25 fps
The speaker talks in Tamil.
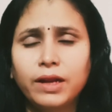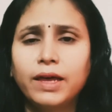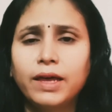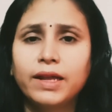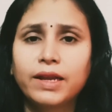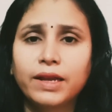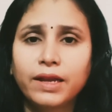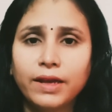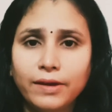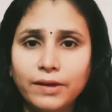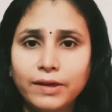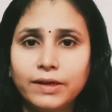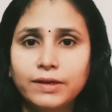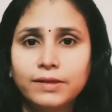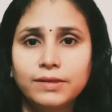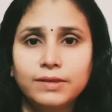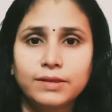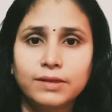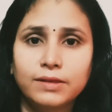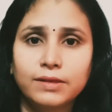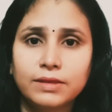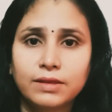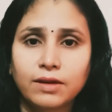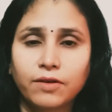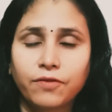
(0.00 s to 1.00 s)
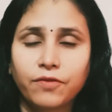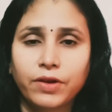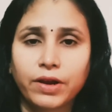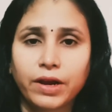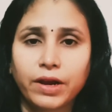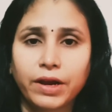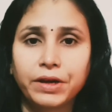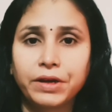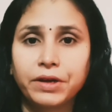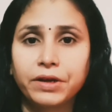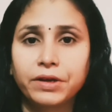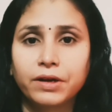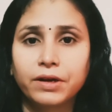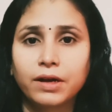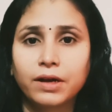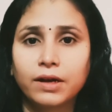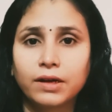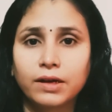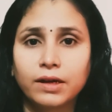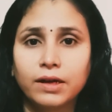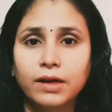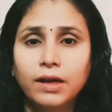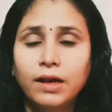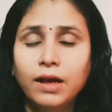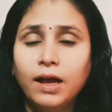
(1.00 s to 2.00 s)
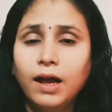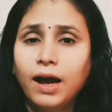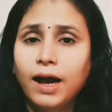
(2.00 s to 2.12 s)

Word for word: நிறைய யங்ஸ்டர் சஃபர் ஆகிட்டு இருக்காங்க